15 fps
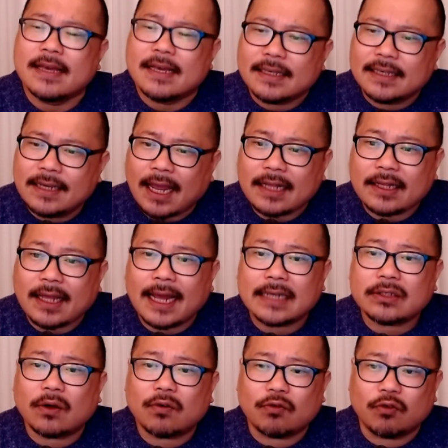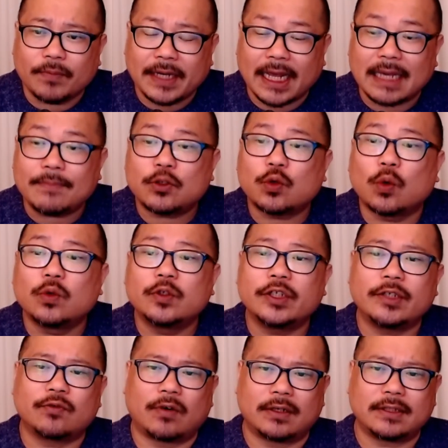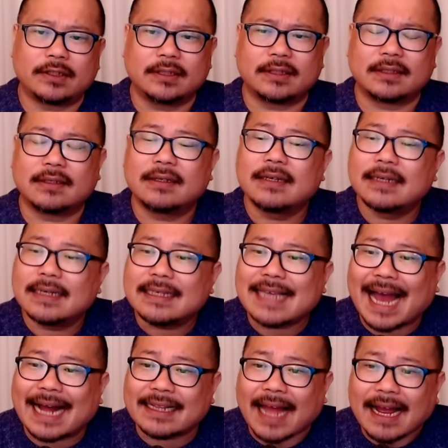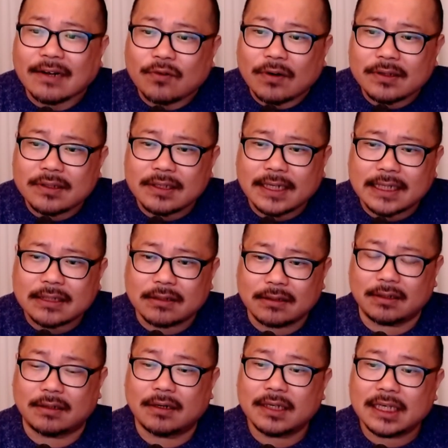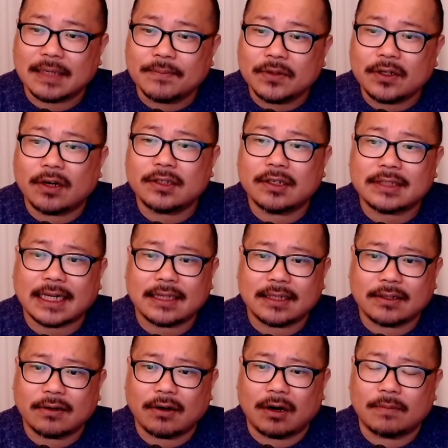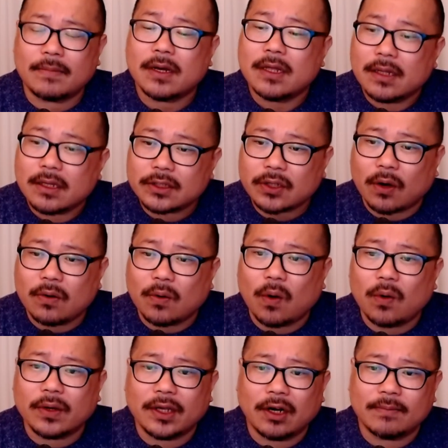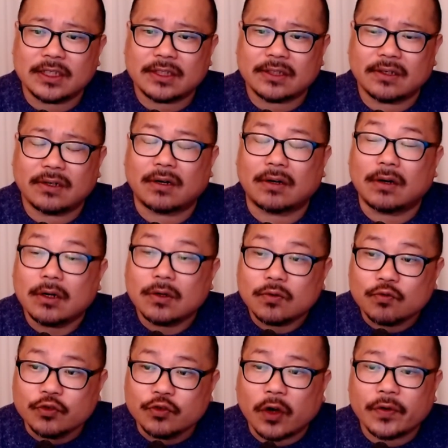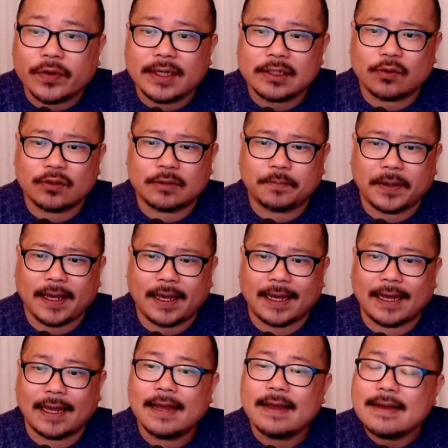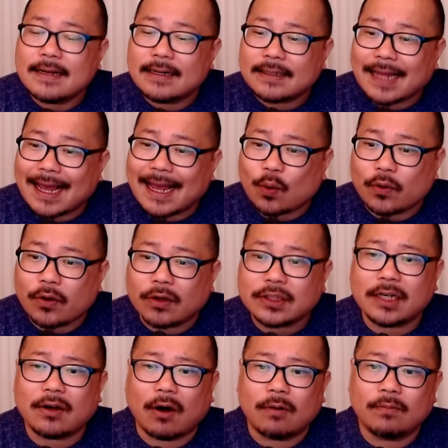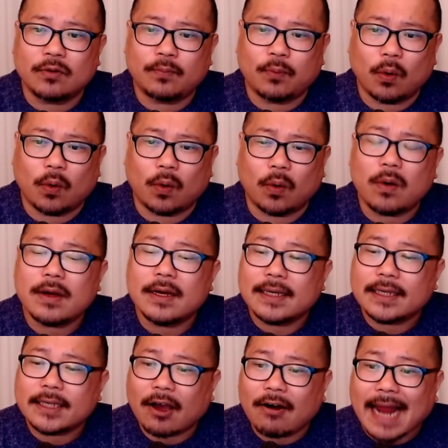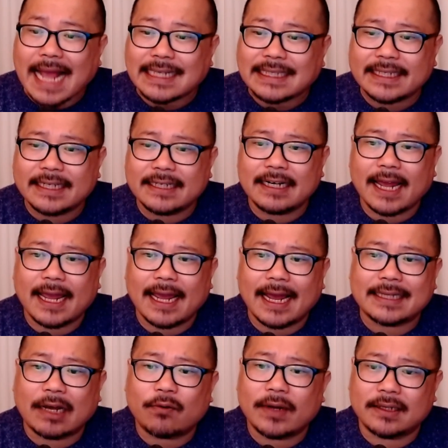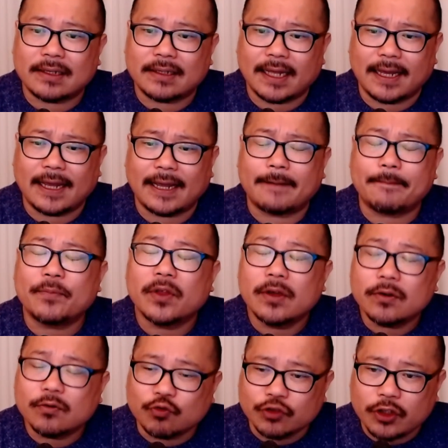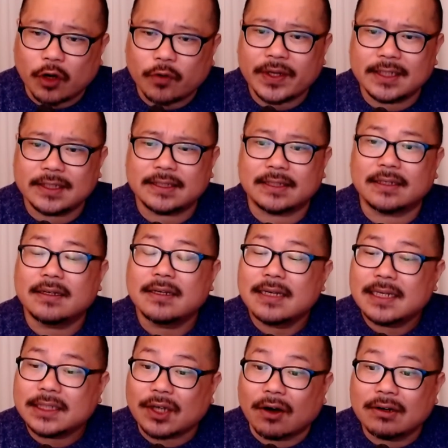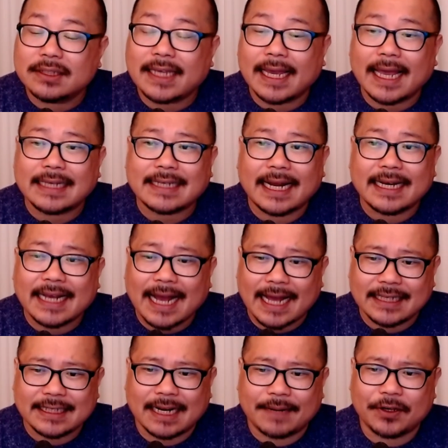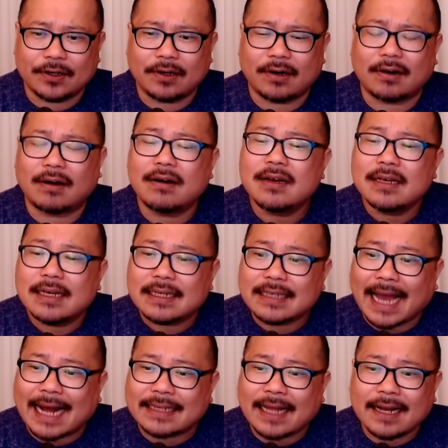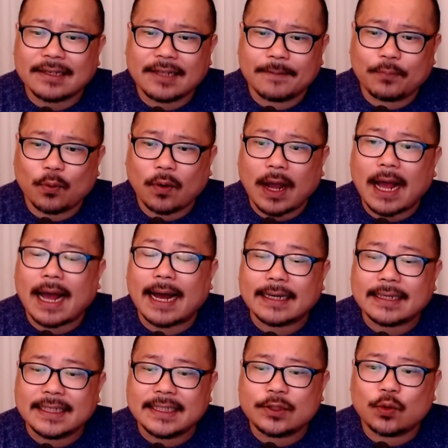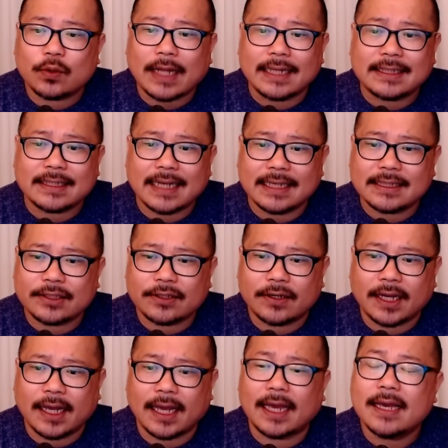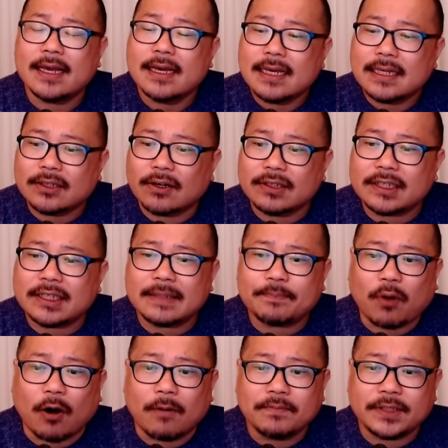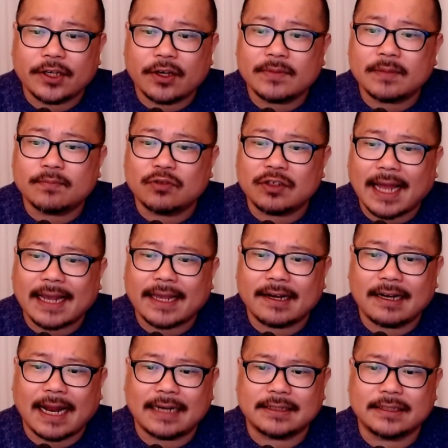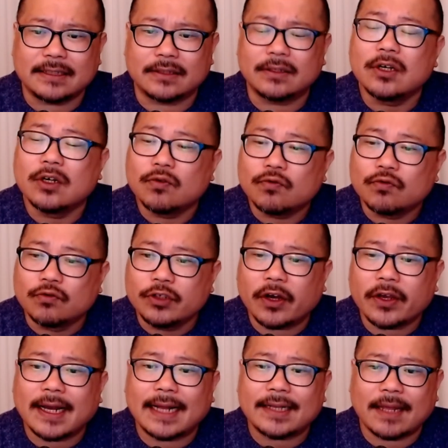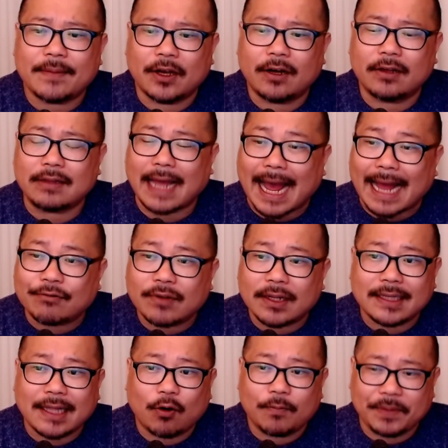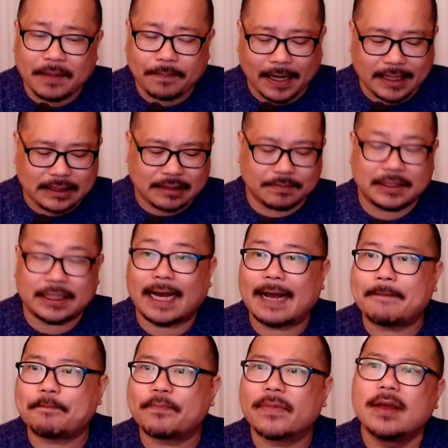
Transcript: 이에 대해서 국민의힘 조은희 의원은 야당 의원들께서 김건희 여사 특검, 천공 이러면서 운영위를 소집해 대통령실 업무 보고 현안 질의를 해야 한다고 했는데, 운영위는 정쟁의 자리가 아니라며 야당 대표가 기초단체장 시절에 저지른 범죄 혐의 물타기를 하는 운영위가 되면 안 된다고 비판했습니다.